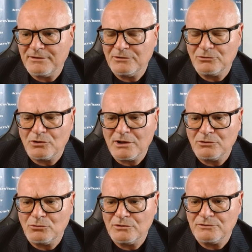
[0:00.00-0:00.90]
avendo
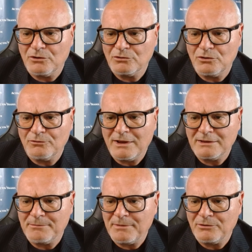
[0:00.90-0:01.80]
toccato
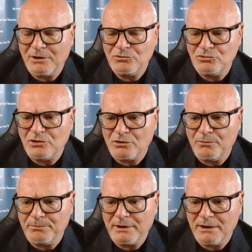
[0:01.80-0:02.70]
1,0890 ma non è riuscito a
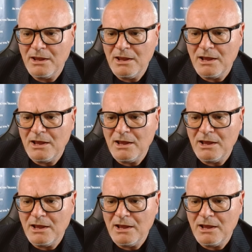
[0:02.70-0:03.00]
rompere